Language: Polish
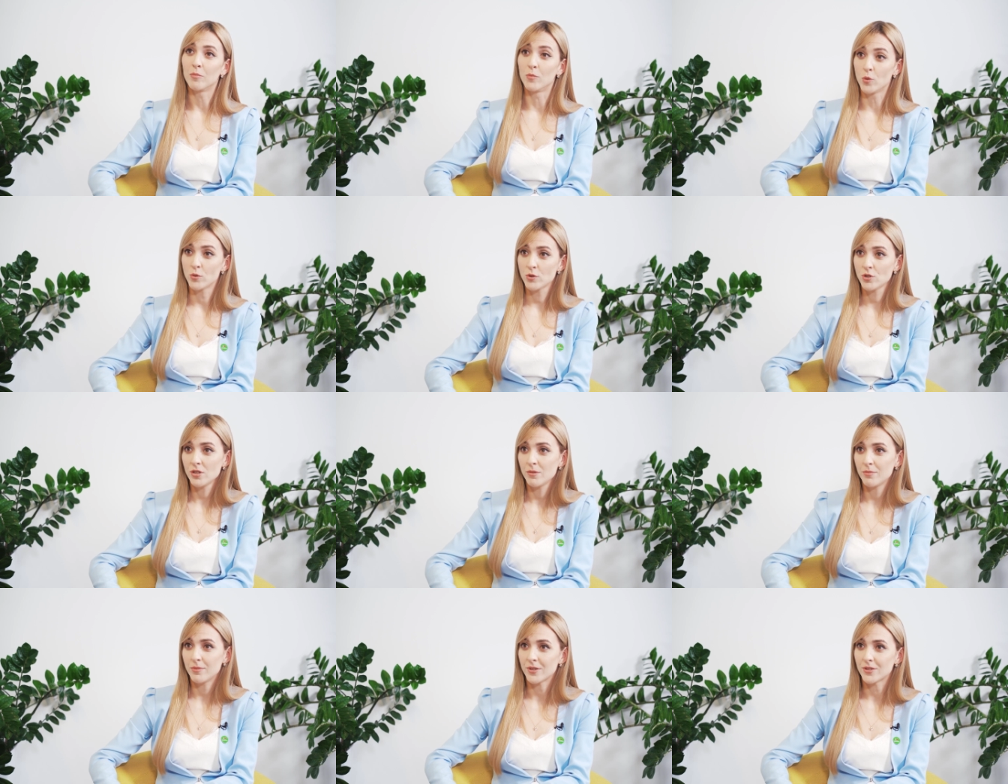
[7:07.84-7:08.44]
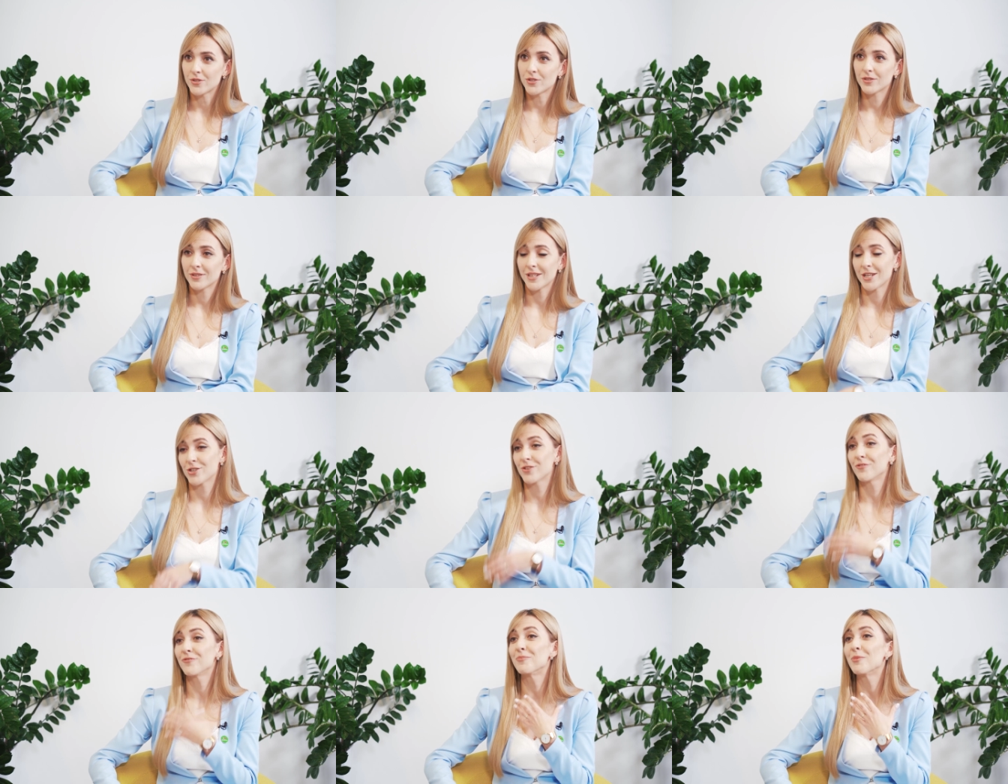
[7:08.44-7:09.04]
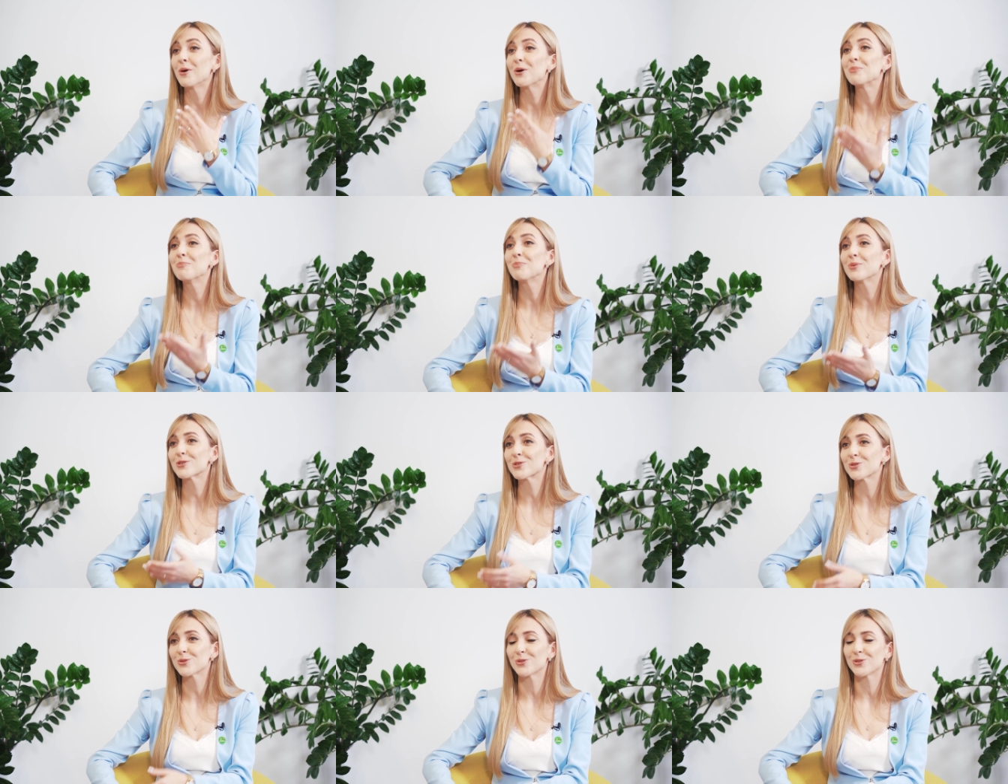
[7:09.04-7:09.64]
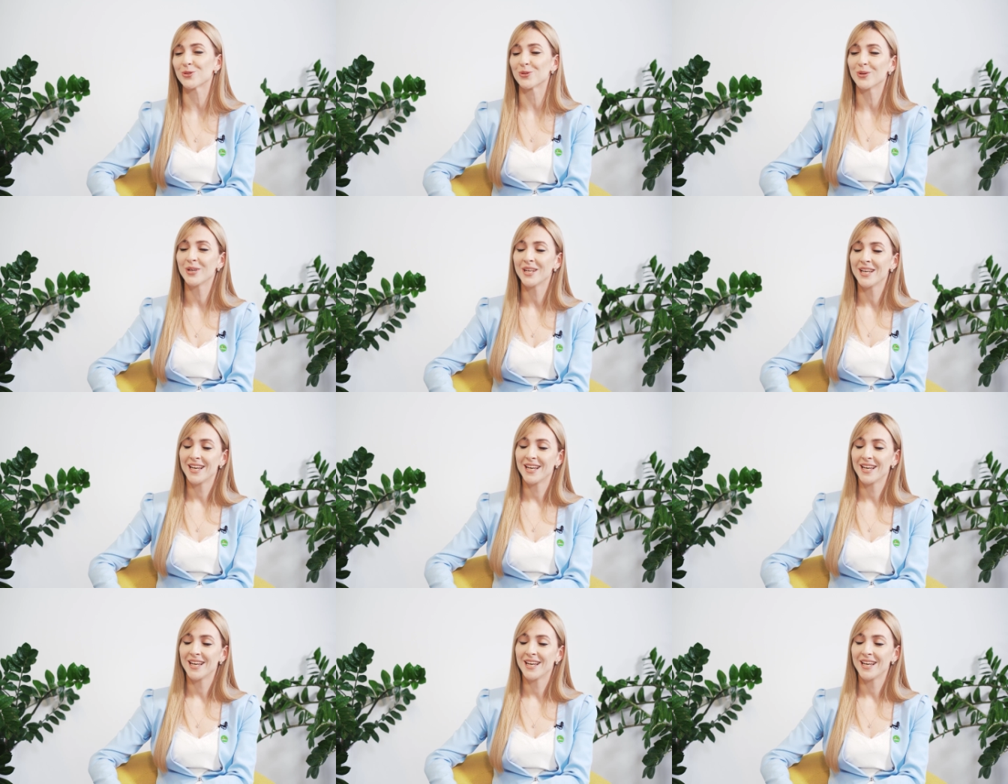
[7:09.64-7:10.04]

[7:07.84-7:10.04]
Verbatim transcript: Musi być, znaczy w moim poczuciu.